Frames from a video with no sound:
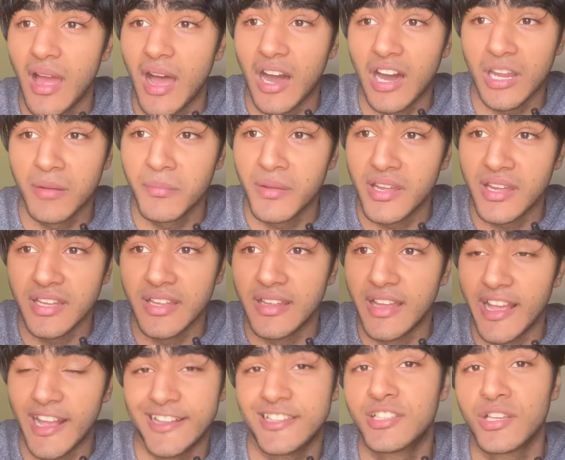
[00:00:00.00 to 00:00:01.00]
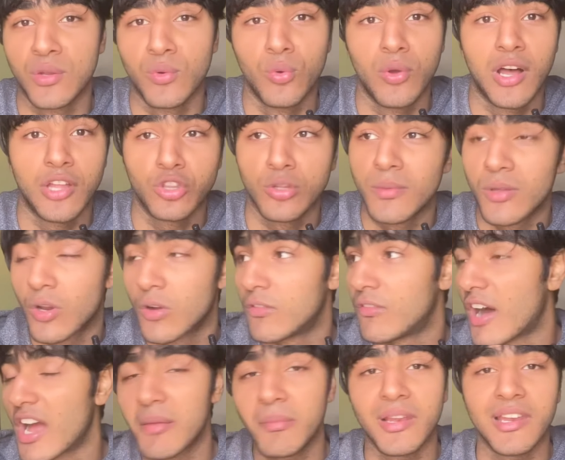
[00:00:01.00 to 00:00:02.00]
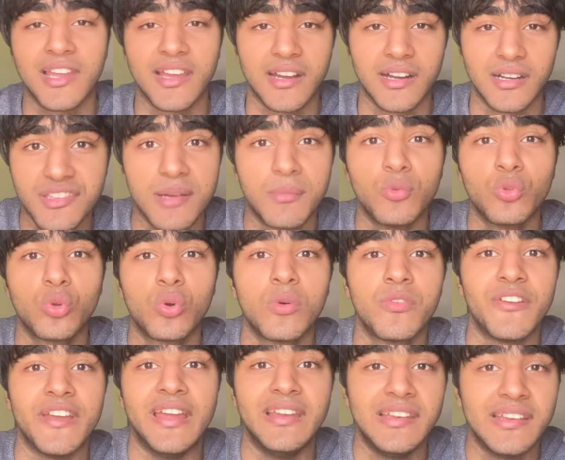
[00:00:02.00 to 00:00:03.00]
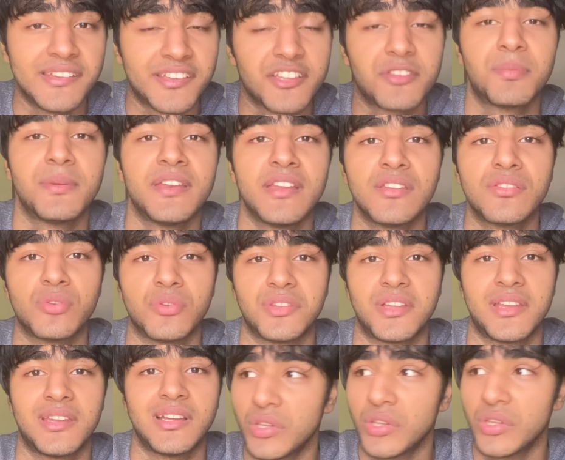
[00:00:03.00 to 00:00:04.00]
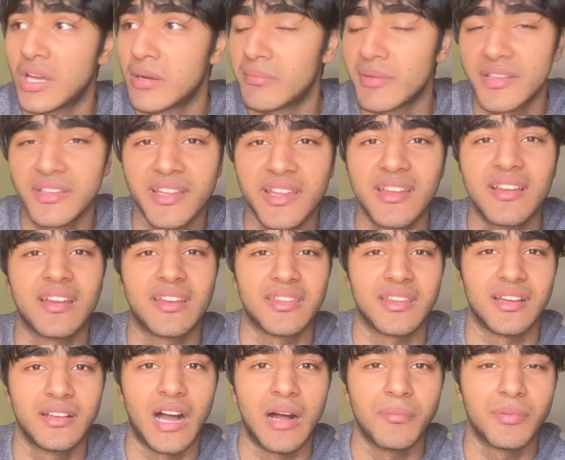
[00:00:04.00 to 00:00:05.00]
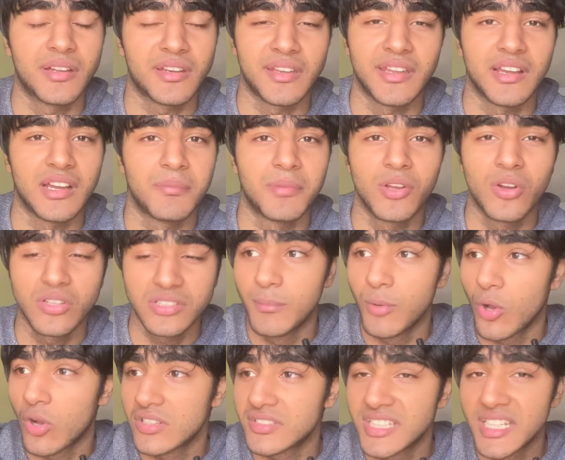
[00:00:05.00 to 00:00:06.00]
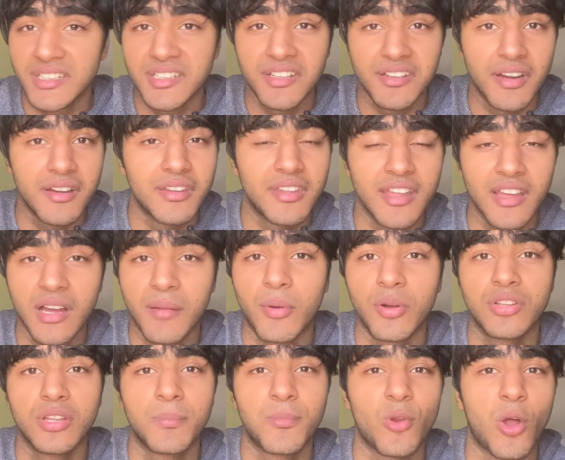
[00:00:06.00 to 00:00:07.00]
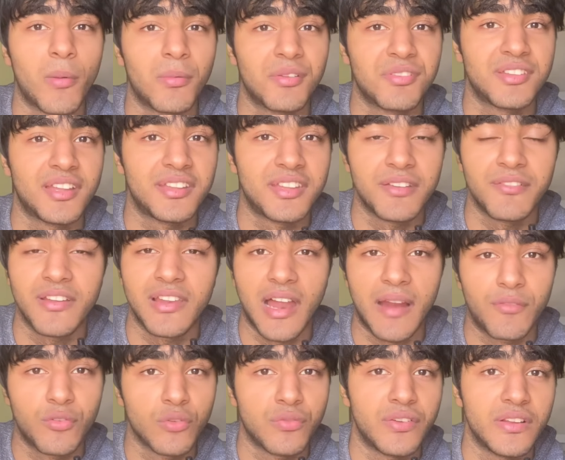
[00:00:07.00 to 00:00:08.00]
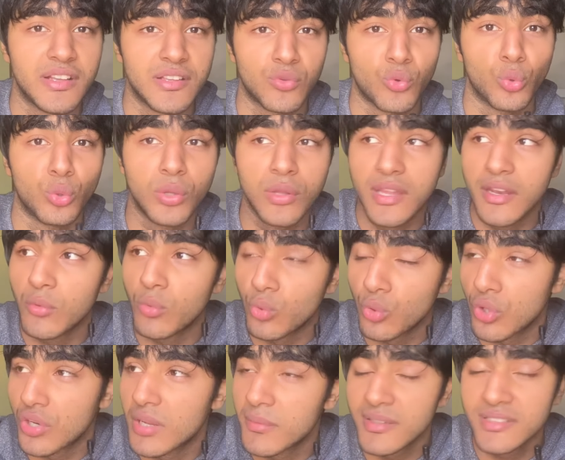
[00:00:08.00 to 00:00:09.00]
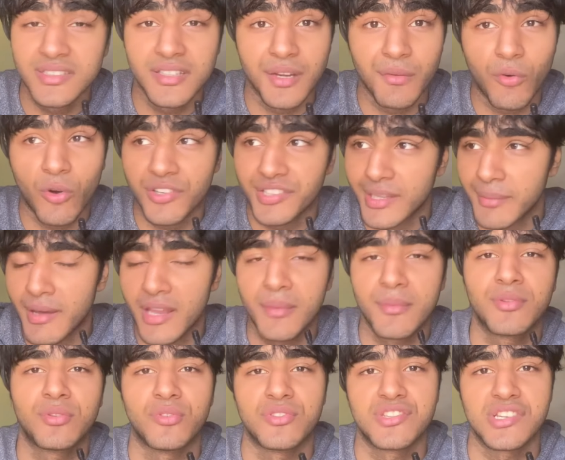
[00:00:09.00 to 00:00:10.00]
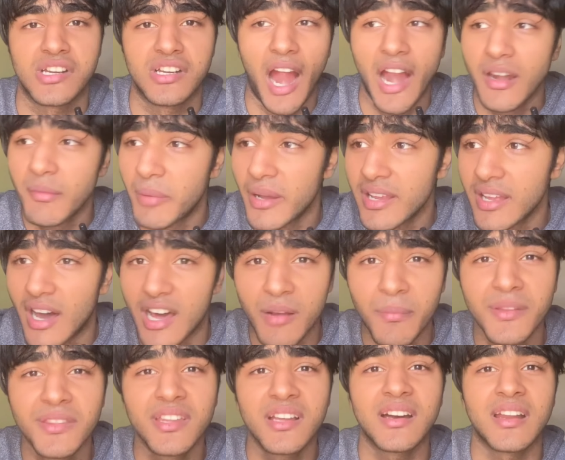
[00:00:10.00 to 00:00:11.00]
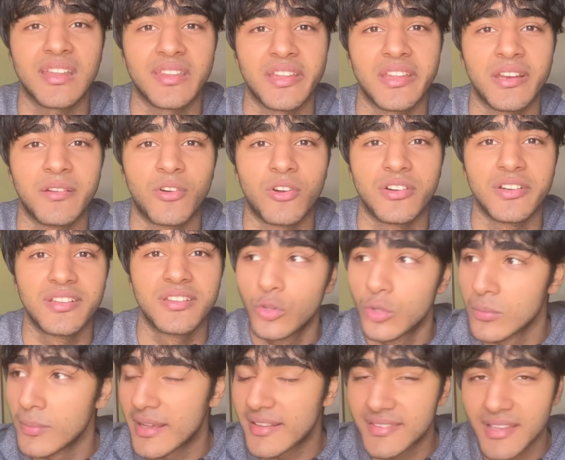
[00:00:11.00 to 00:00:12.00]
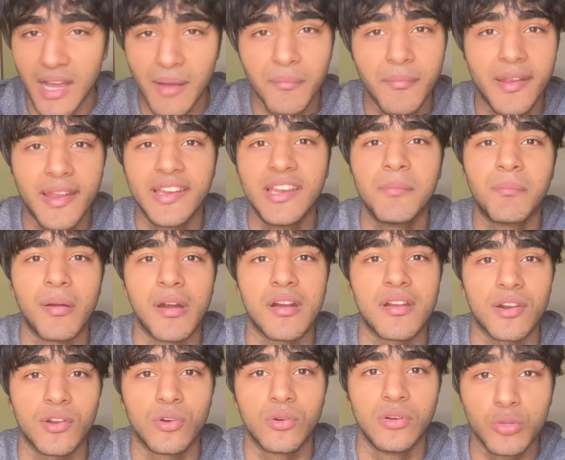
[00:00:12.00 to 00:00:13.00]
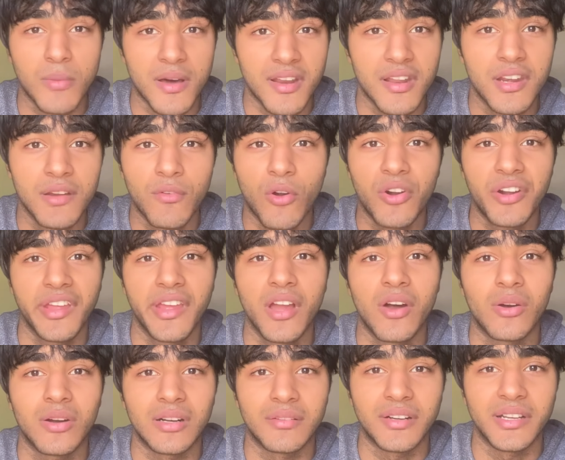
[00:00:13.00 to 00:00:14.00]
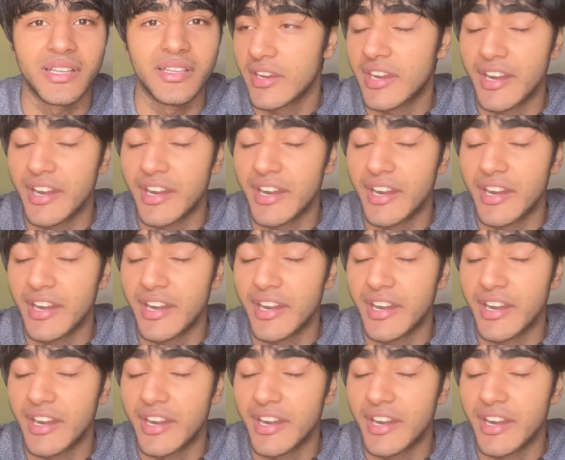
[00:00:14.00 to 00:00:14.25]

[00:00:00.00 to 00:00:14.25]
अगर मैं एक्स करूंगा तो मेरे को वाई मिलेगा जब उनको फेलियर्स एक्सपीरियंस होता है ना उनका मन नहीं करता काम करने का बिकॉज बिकॉज दे डिडेंट थिंक अबाउट द प्रॉब्लम दे विल हैव टू फेस उन्होंने बस रिवॉर्ड्स के बारे में सोचा एंड भाई हर बंदा करता है रिवॉर्ड्स तुम एग्जाम के लिए पढ़ रहे हो तुम्हारा रिवॉर्ड क्या होगा भाई